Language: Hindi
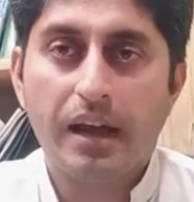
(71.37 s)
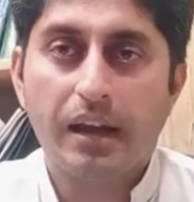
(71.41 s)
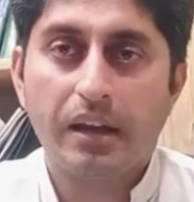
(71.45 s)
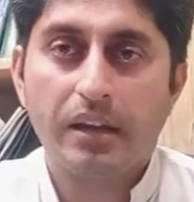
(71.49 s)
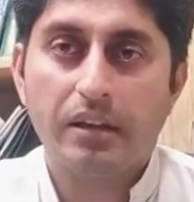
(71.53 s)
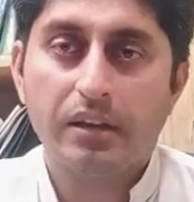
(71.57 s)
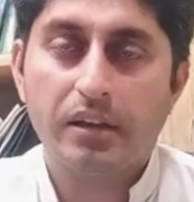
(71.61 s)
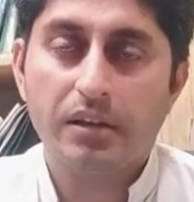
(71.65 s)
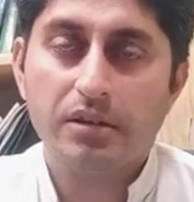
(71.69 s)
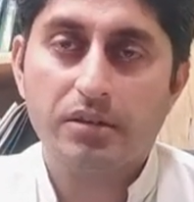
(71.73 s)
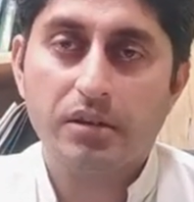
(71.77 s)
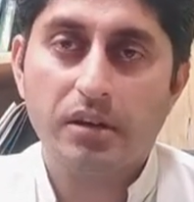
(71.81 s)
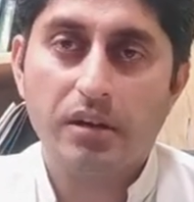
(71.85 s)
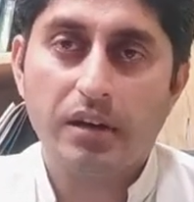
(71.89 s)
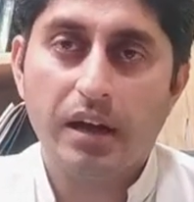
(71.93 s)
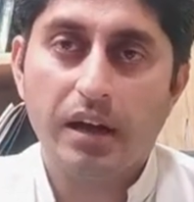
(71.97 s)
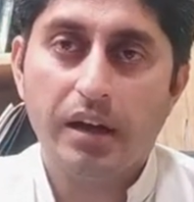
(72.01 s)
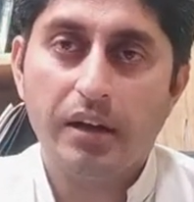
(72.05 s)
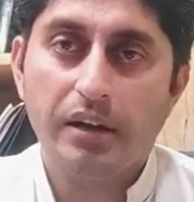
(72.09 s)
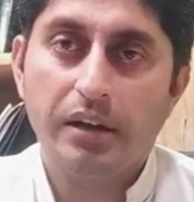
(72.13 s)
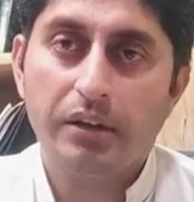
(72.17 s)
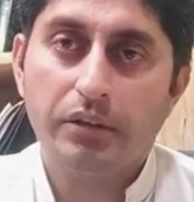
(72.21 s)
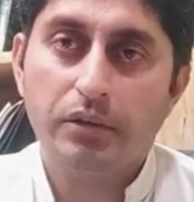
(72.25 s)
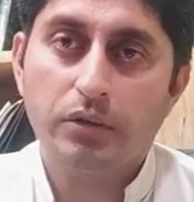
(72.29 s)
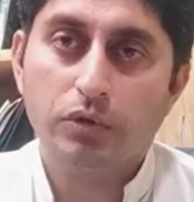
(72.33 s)
एग्रीकल्चरल
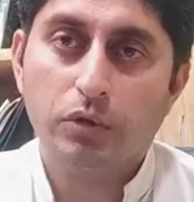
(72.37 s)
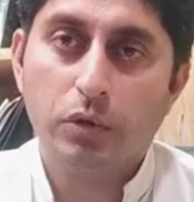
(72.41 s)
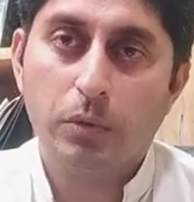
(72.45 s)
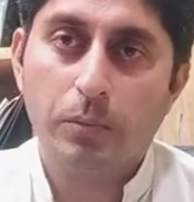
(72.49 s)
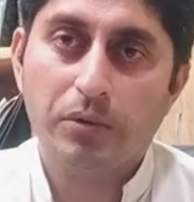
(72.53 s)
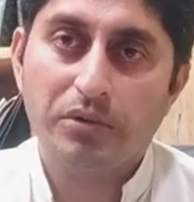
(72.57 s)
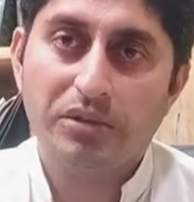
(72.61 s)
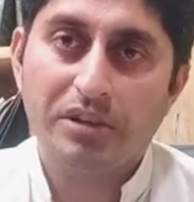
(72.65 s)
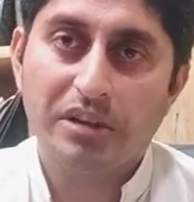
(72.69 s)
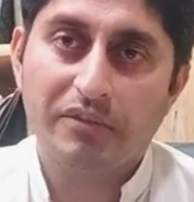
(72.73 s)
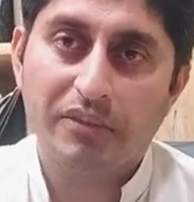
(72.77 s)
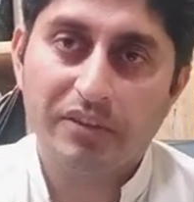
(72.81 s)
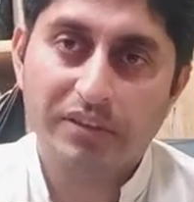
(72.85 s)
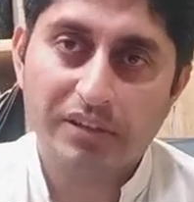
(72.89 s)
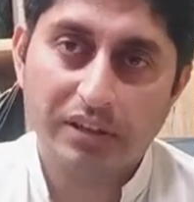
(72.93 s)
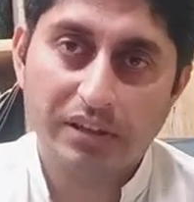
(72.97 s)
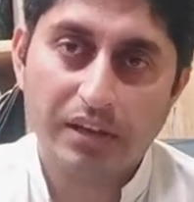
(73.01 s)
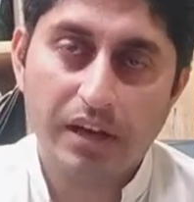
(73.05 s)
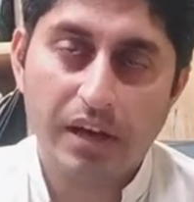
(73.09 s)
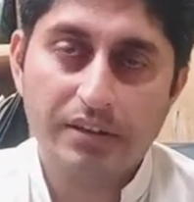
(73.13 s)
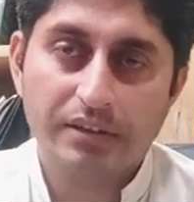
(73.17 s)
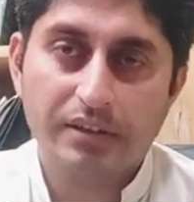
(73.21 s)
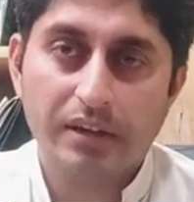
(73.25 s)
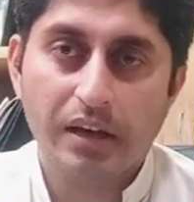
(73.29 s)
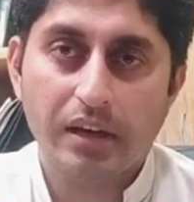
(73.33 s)
लैंड है तो उसके ऊपर उसने फसल
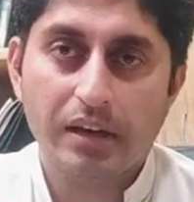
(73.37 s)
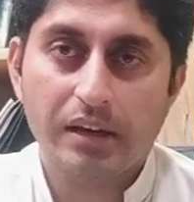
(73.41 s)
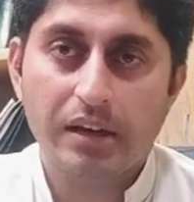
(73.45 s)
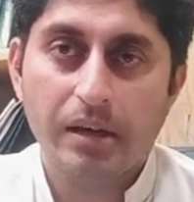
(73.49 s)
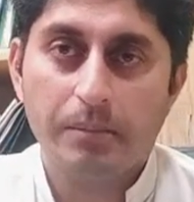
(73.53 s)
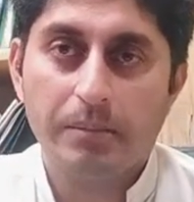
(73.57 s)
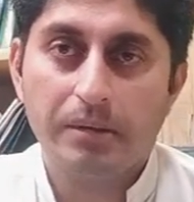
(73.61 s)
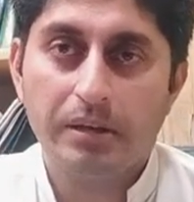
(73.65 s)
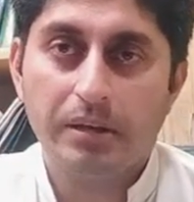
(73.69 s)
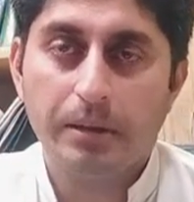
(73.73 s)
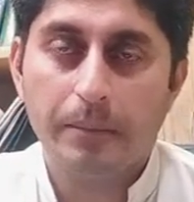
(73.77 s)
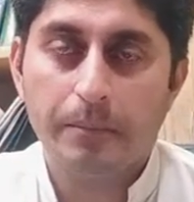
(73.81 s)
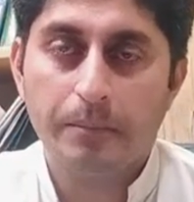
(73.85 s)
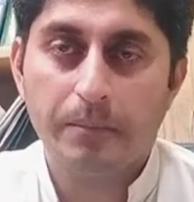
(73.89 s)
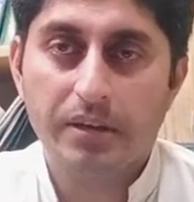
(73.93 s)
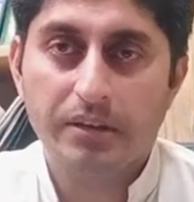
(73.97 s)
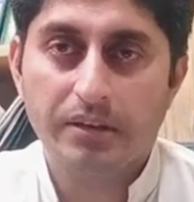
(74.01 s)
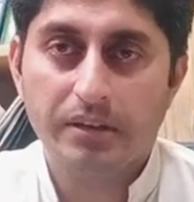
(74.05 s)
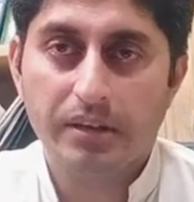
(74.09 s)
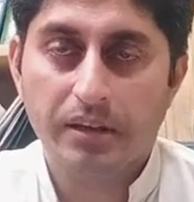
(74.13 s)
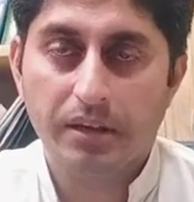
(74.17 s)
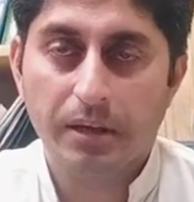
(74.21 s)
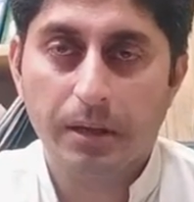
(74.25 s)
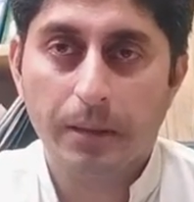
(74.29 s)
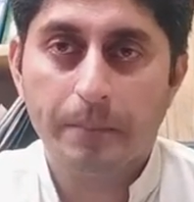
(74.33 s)
काश कर ली अपनी
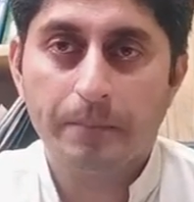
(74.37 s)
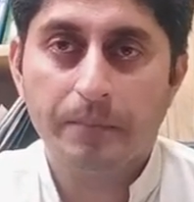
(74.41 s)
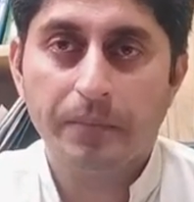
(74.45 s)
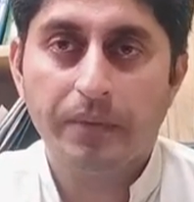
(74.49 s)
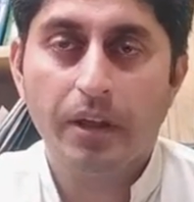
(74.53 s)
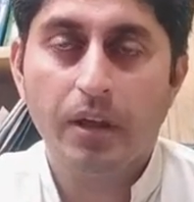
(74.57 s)
मर्ज़ी की